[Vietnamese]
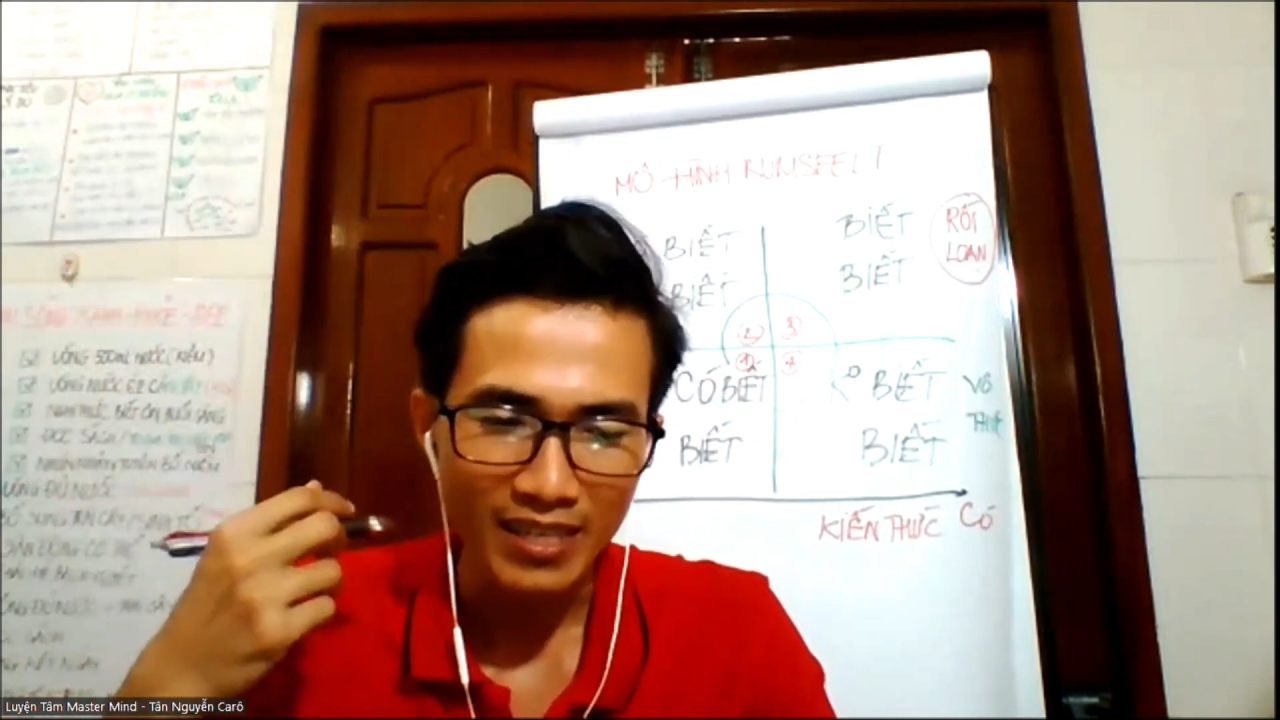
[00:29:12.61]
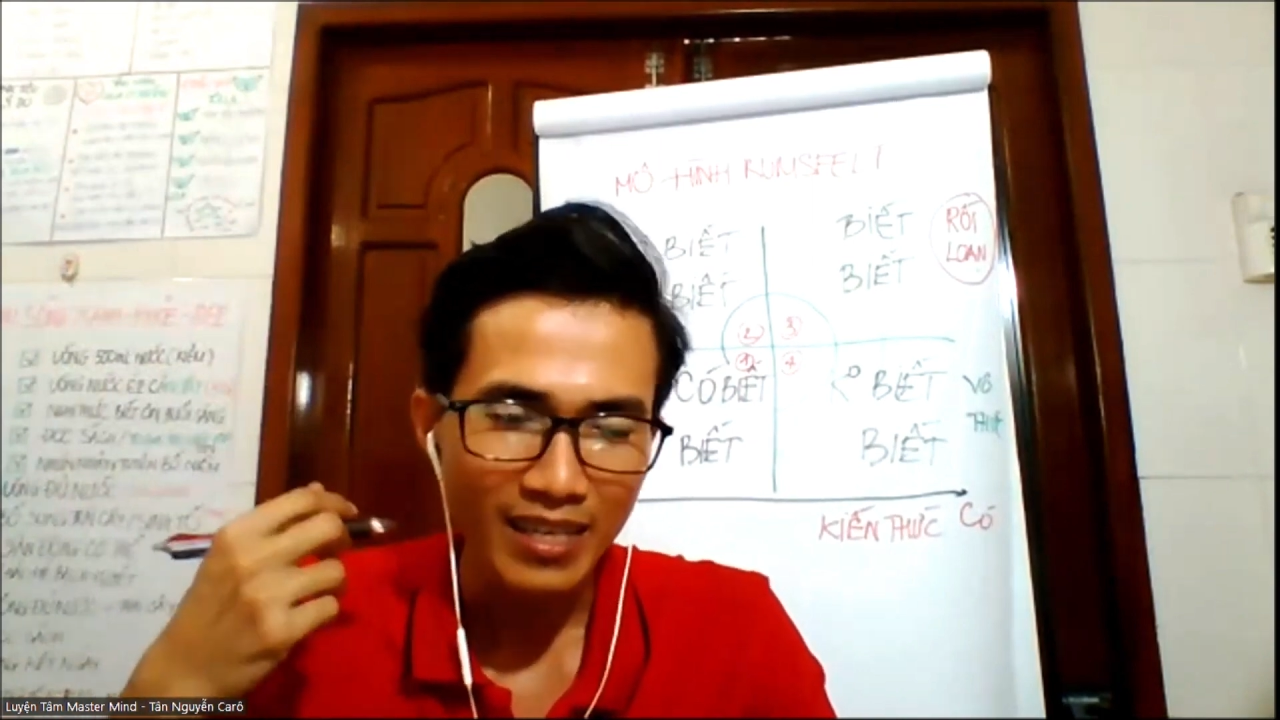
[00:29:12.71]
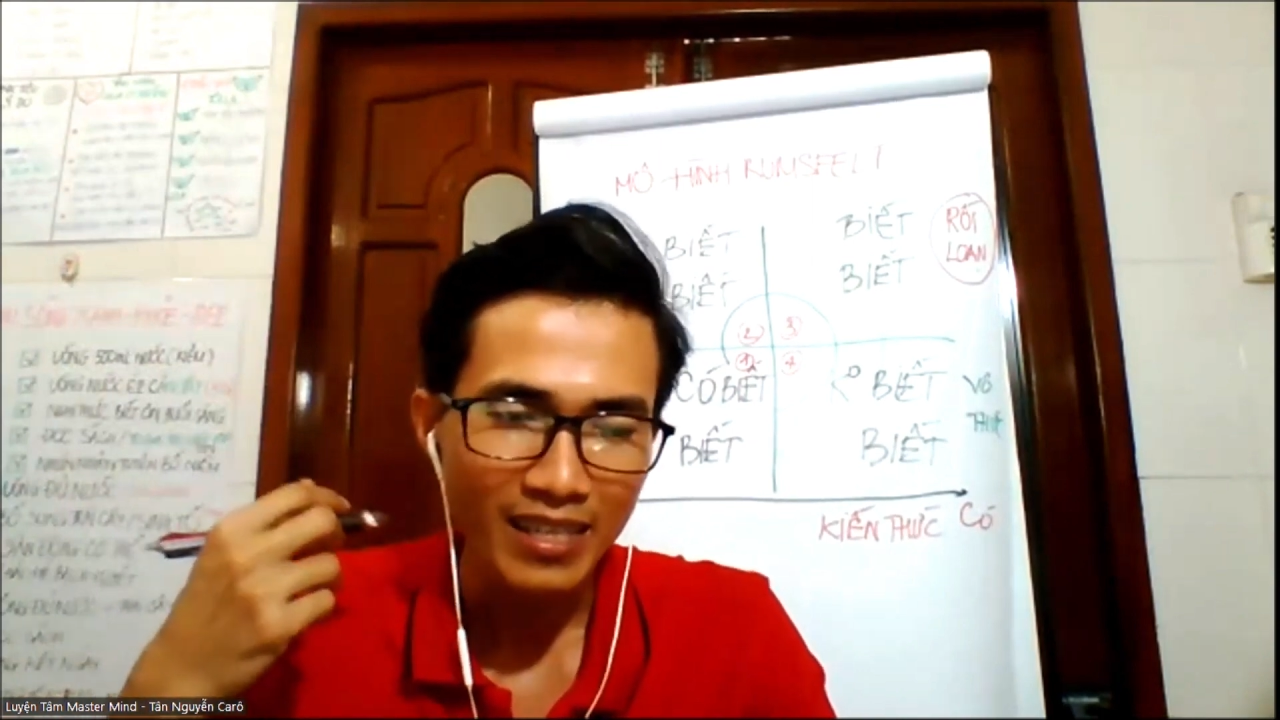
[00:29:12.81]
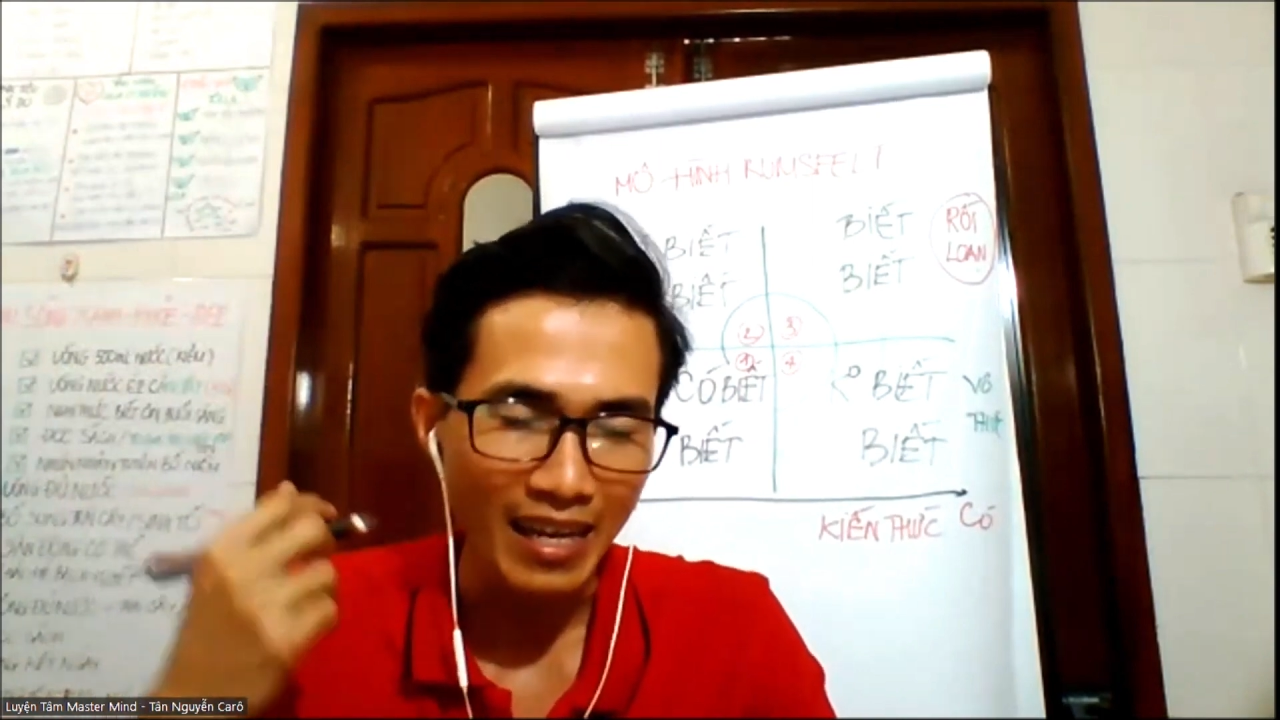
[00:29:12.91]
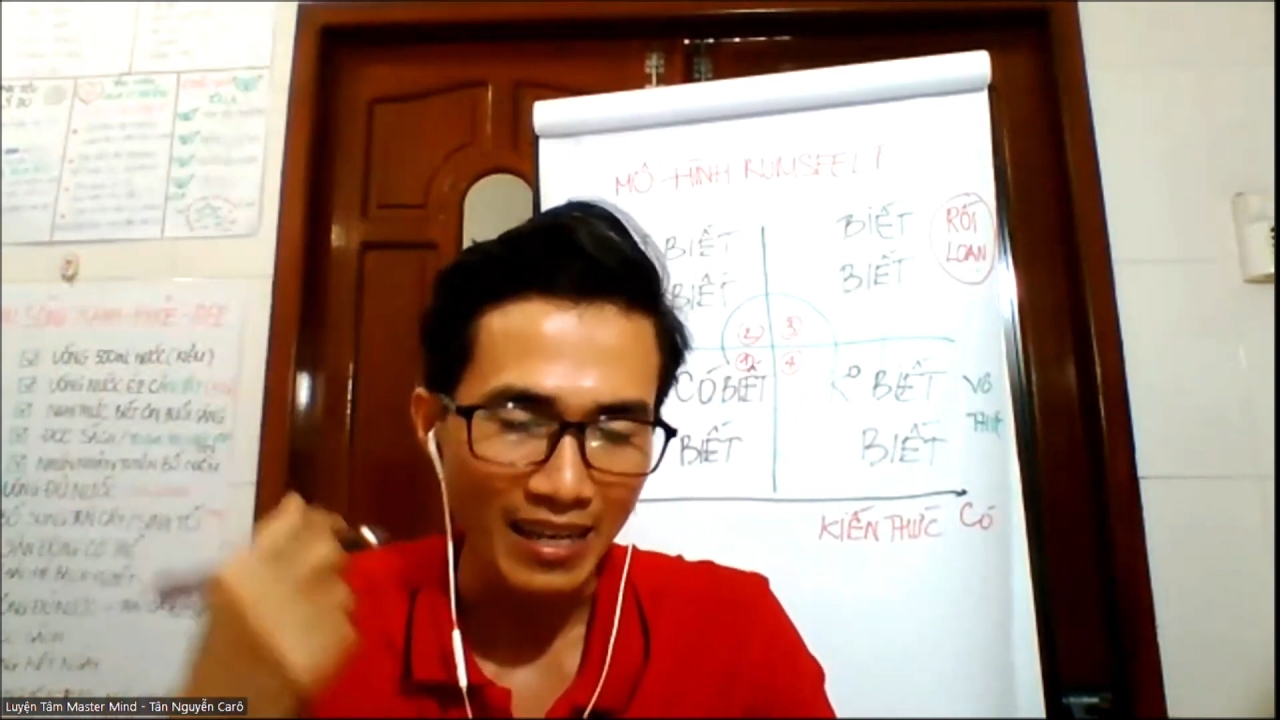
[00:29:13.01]
cái
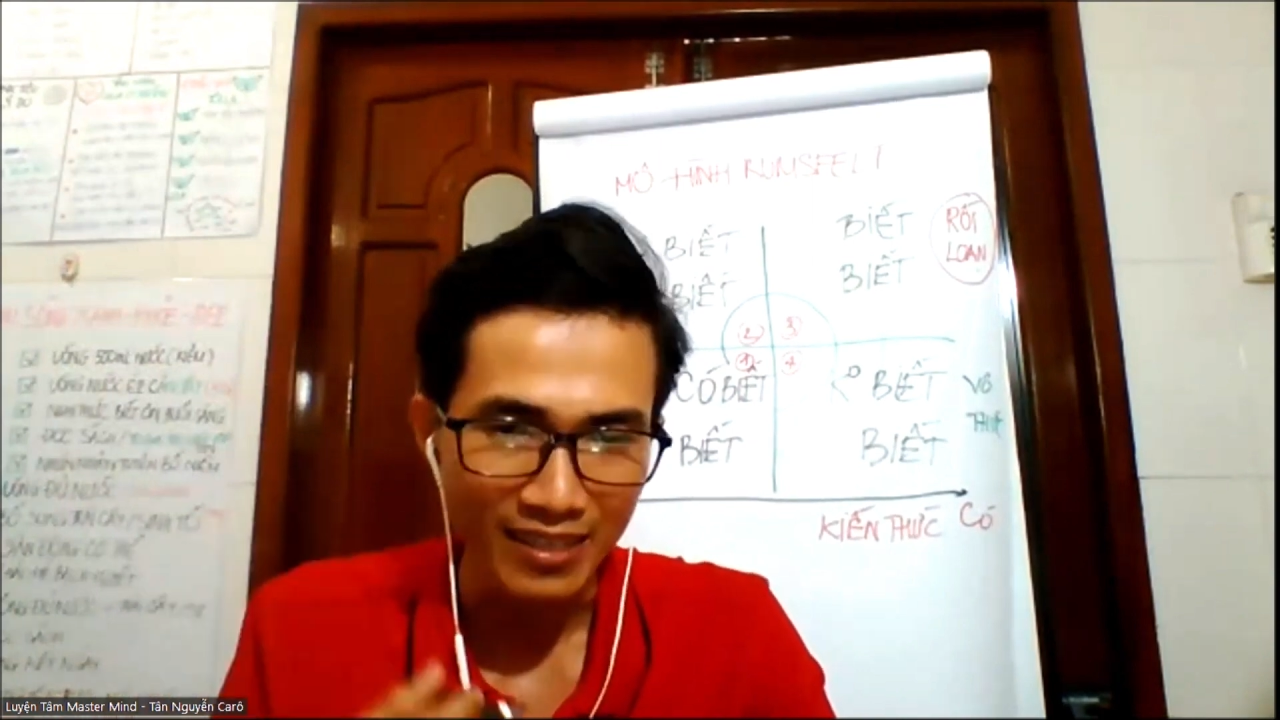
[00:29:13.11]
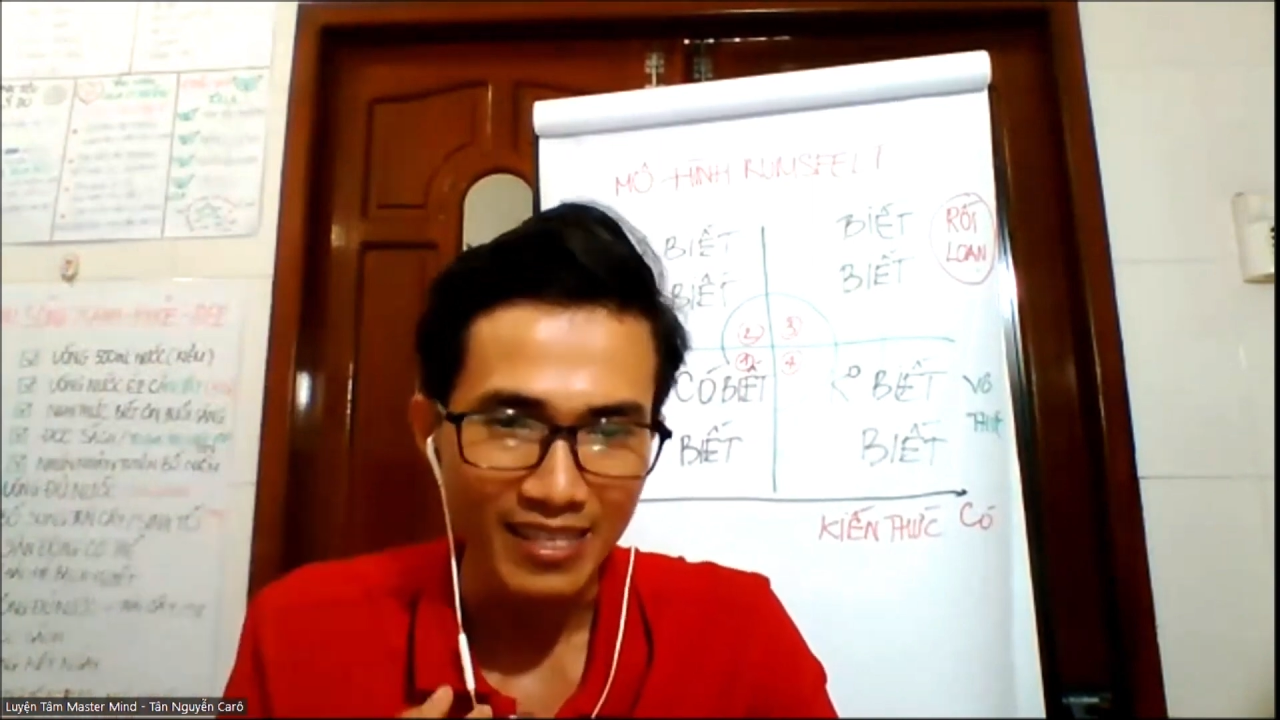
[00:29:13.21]
cái dành